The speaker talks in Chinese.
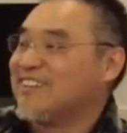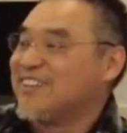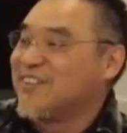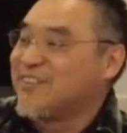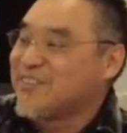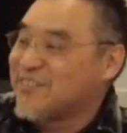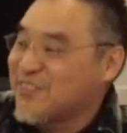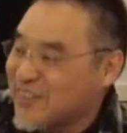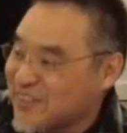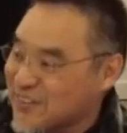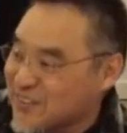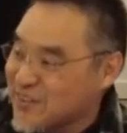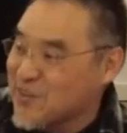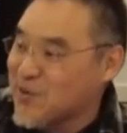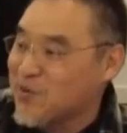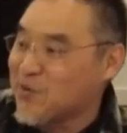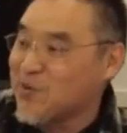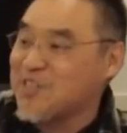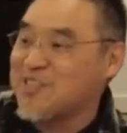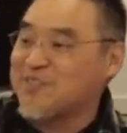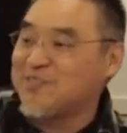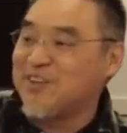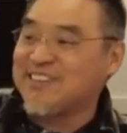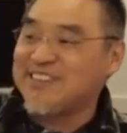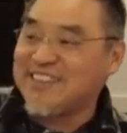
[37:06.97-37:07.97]
对不对？为
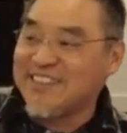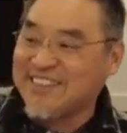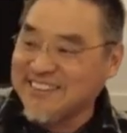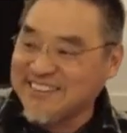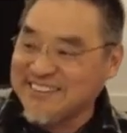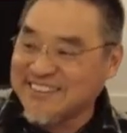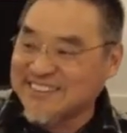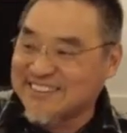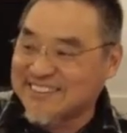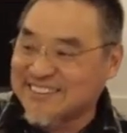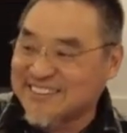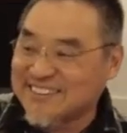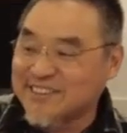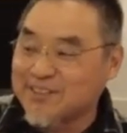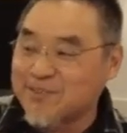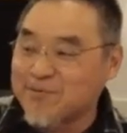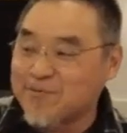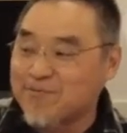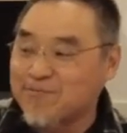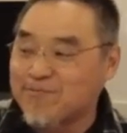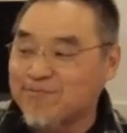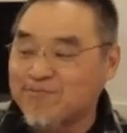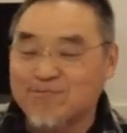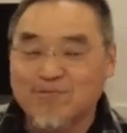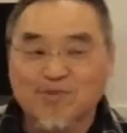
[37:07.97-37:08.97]
什么要听你的？
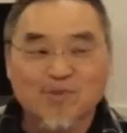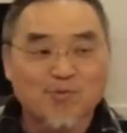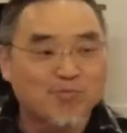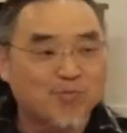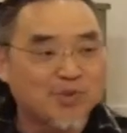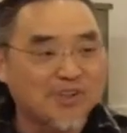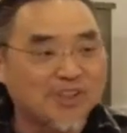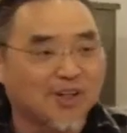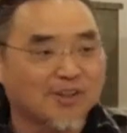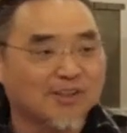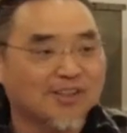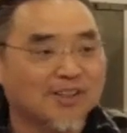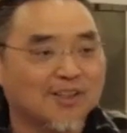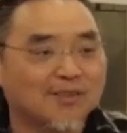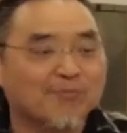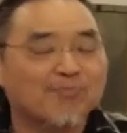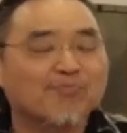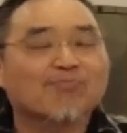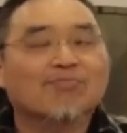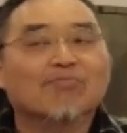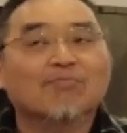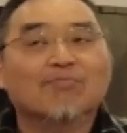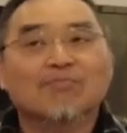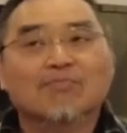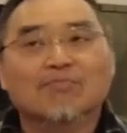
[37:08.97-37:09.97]
不晓得。
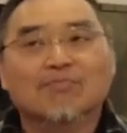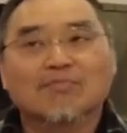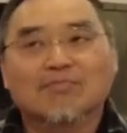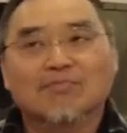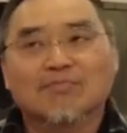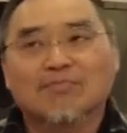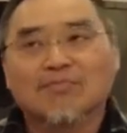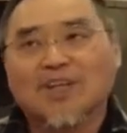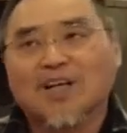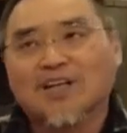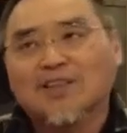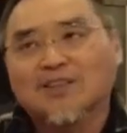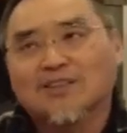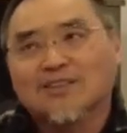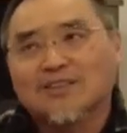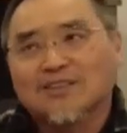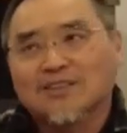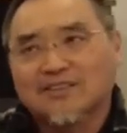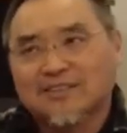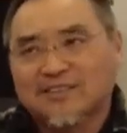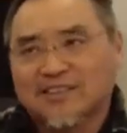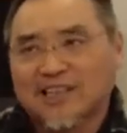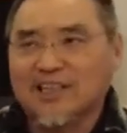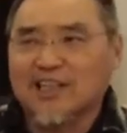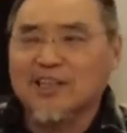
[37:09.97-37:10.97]
那
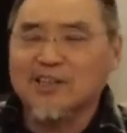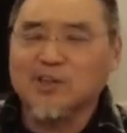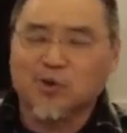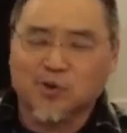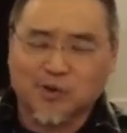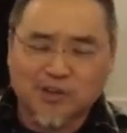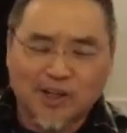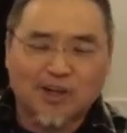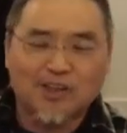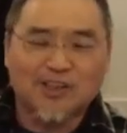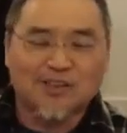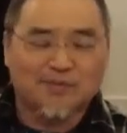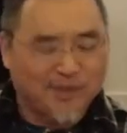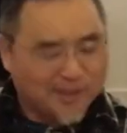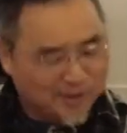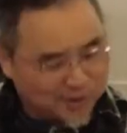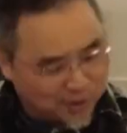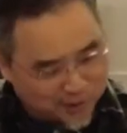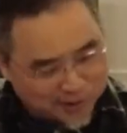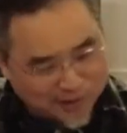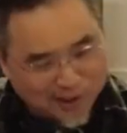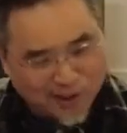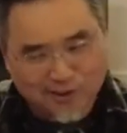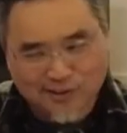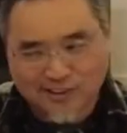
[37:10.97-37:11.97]
讲的有道理吗？有
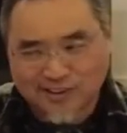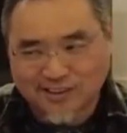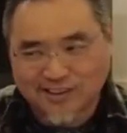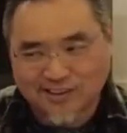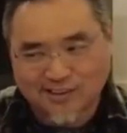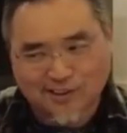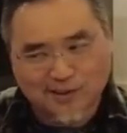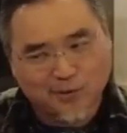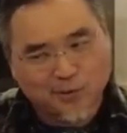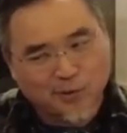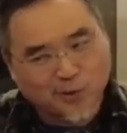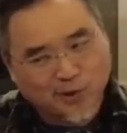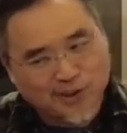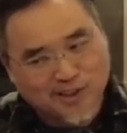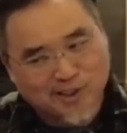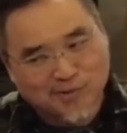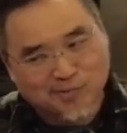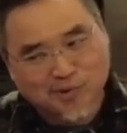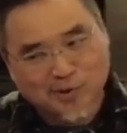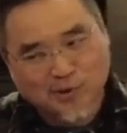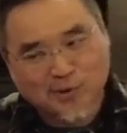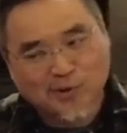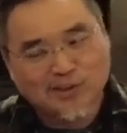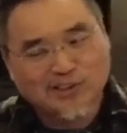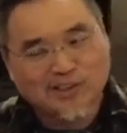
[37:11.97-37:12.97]
道理，可是我也不
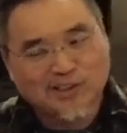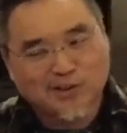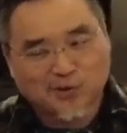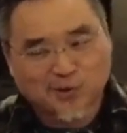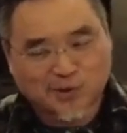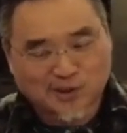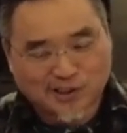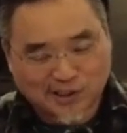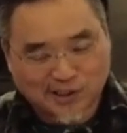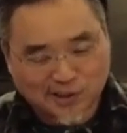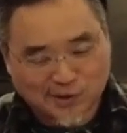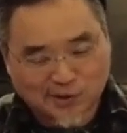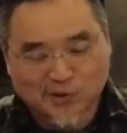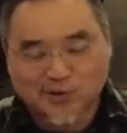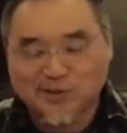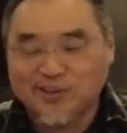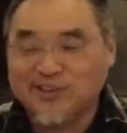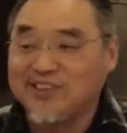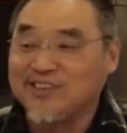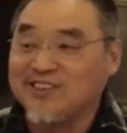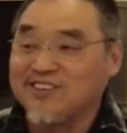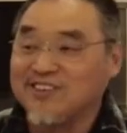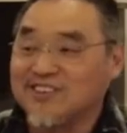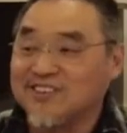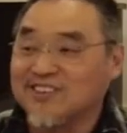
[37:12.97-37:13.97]
确定我能就
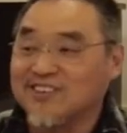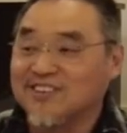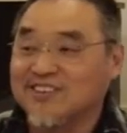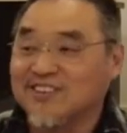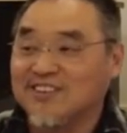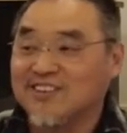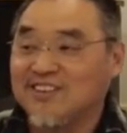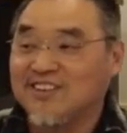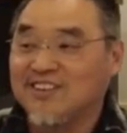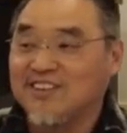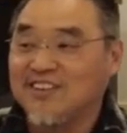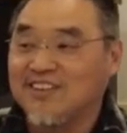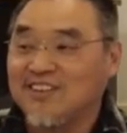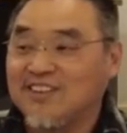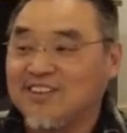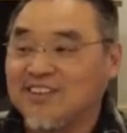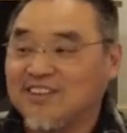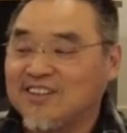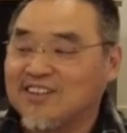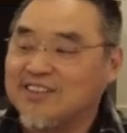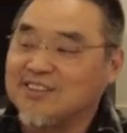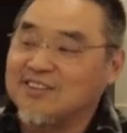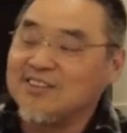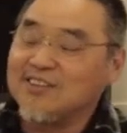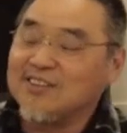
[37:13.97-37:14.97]
听你的。
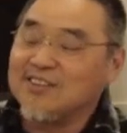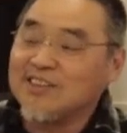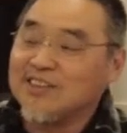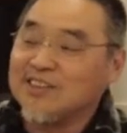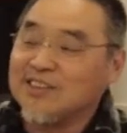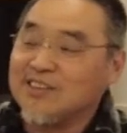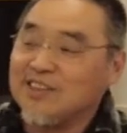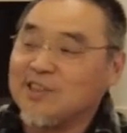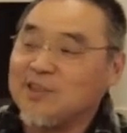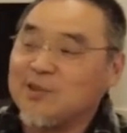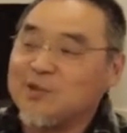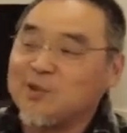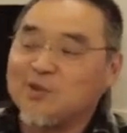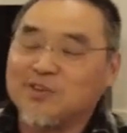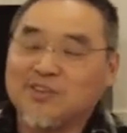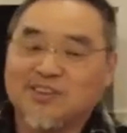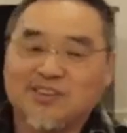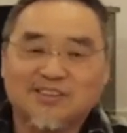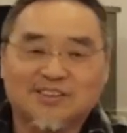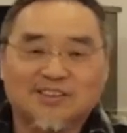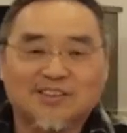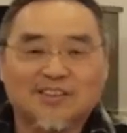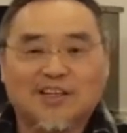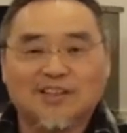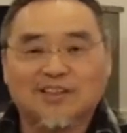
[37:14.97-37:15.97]
可是这个弟兄
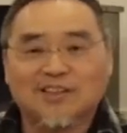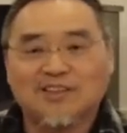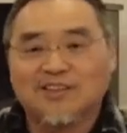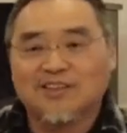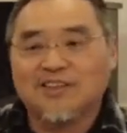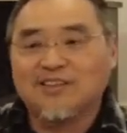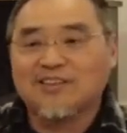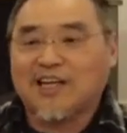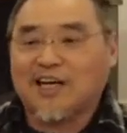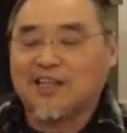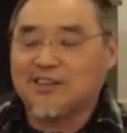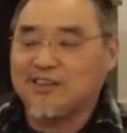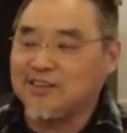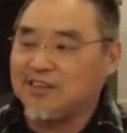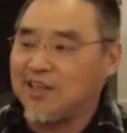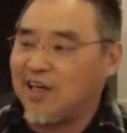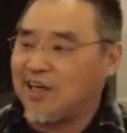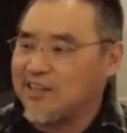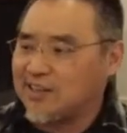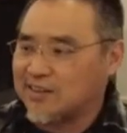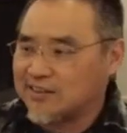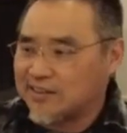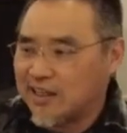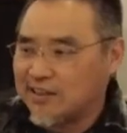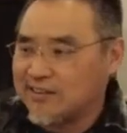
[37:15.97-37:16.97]
呢啊，一打听，哎
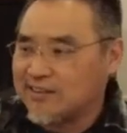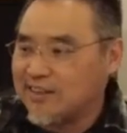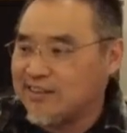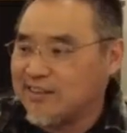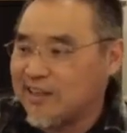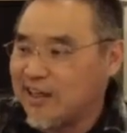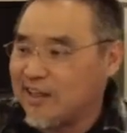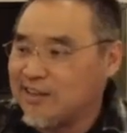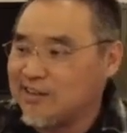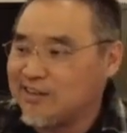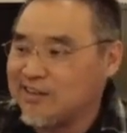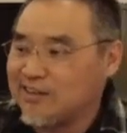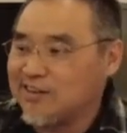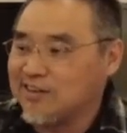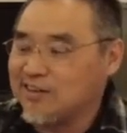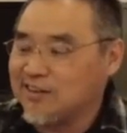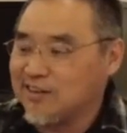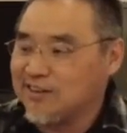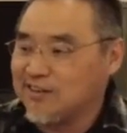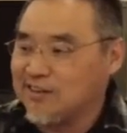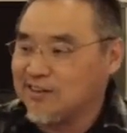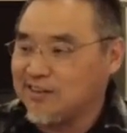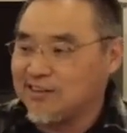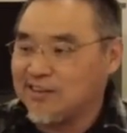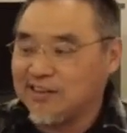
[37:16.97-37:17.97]
呀，他在哪里行
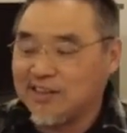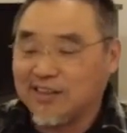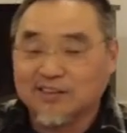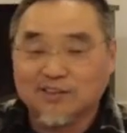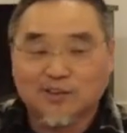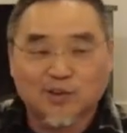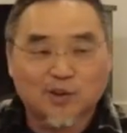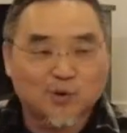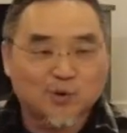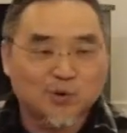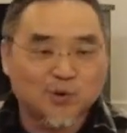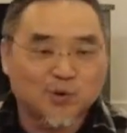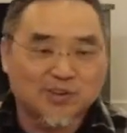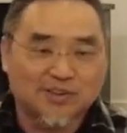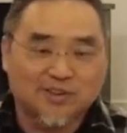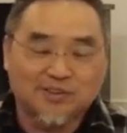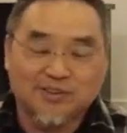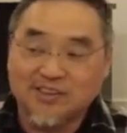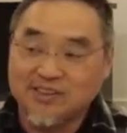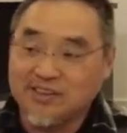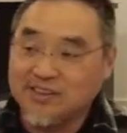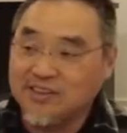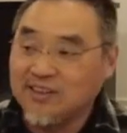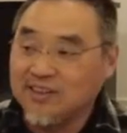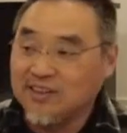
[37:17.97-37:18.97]
神机，这样叫做神
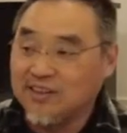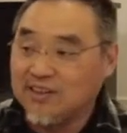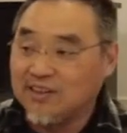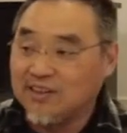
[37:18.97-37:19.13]
机。